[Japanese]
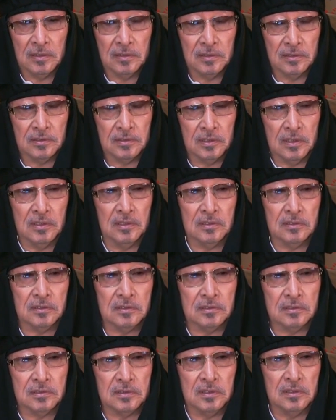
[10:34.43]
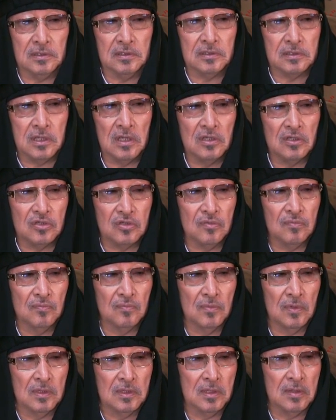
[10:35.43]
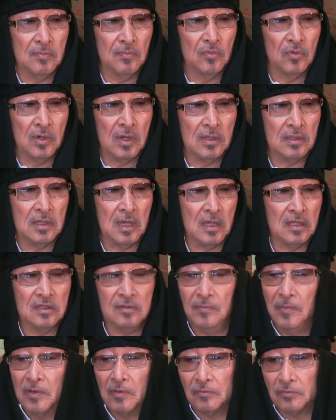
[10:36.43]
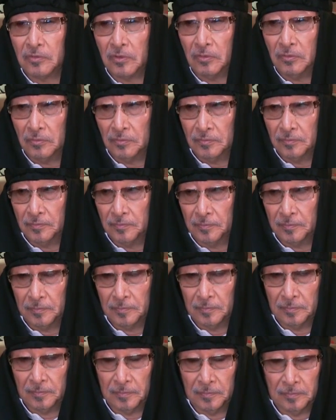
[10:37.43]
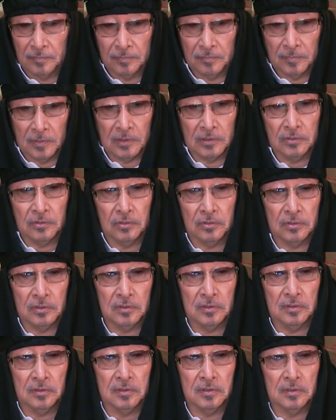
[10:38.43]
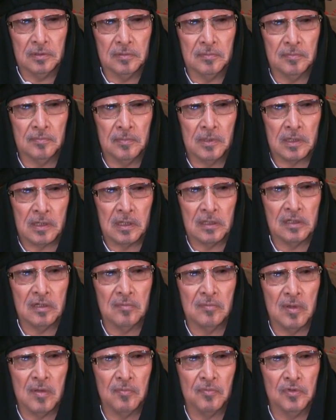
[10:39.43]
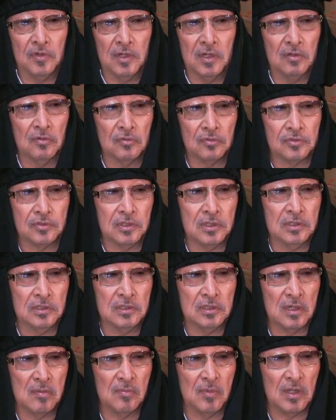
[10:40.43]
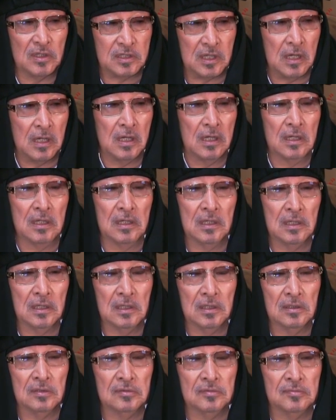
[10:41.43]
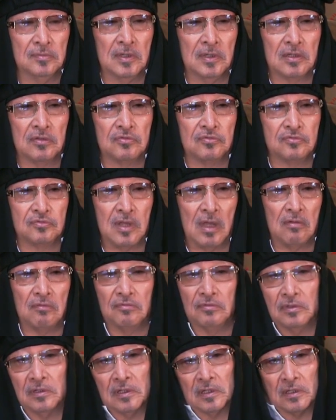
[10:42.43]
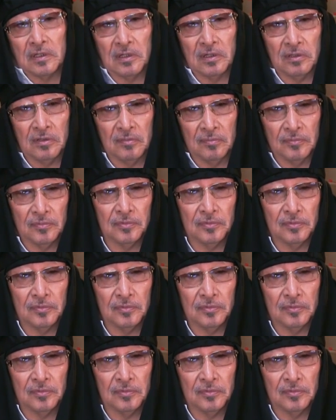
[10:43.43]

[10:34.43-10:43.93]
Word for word: 政治献金までもらい始めるという、非常に金まみれの政治がまた生まれつつあるんだけれども、